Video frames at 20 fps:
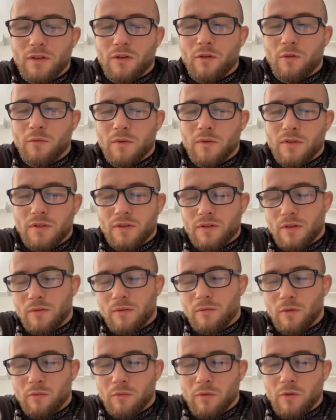robić. Coś tam
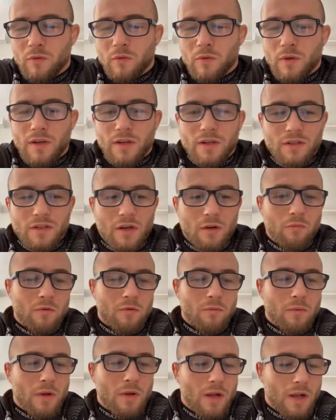kombinuję,
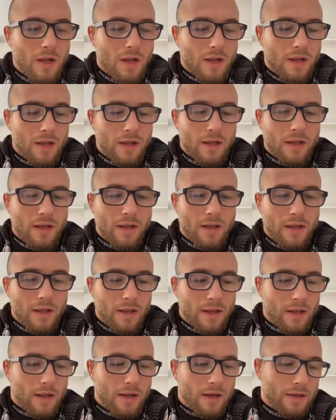chciałbym,
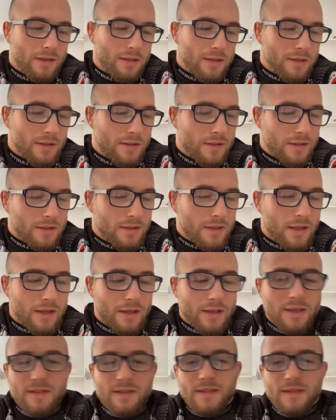ale
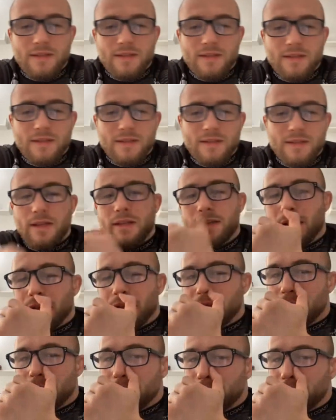tak jest, a nie inaczej.